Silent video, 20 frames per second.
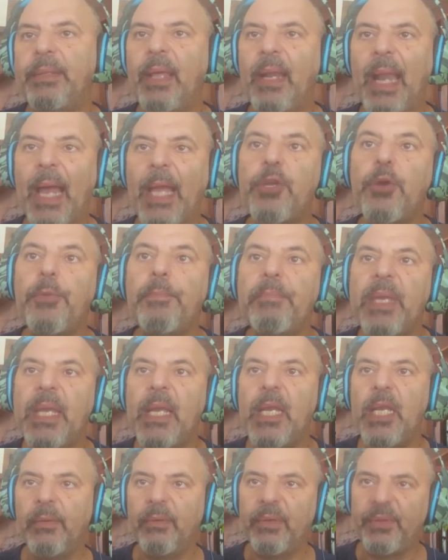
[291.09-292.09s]
del año
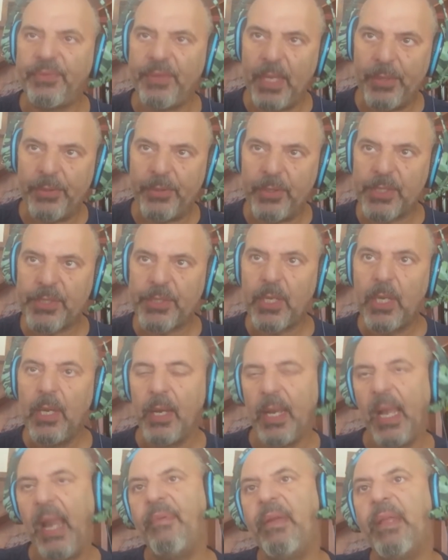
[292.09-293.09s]

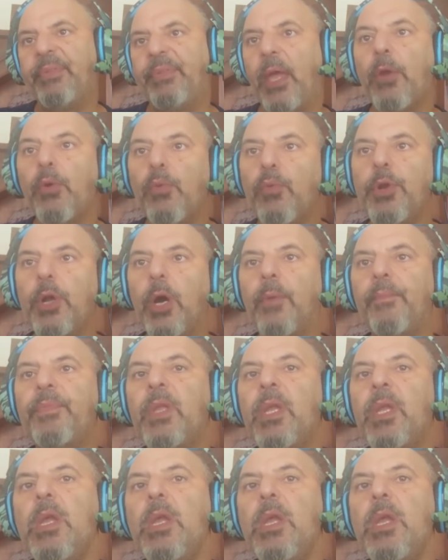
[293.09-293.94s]
1991.